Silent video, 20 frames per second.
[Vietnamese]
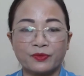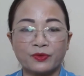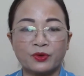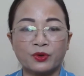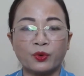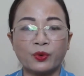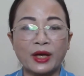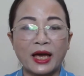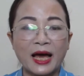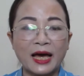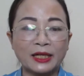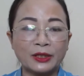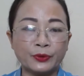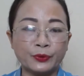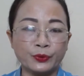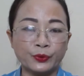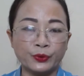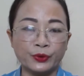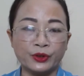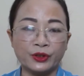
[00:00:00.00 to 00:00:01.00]
Tôi an
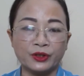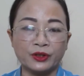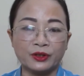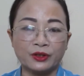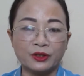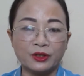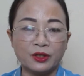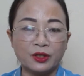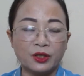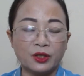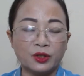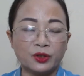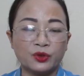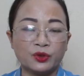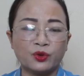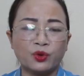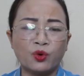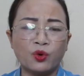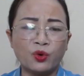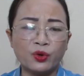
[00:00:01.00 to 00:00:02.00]
ủi,
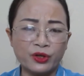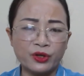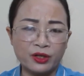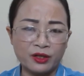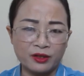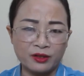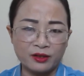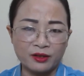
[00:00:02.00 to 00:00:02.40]
thôi,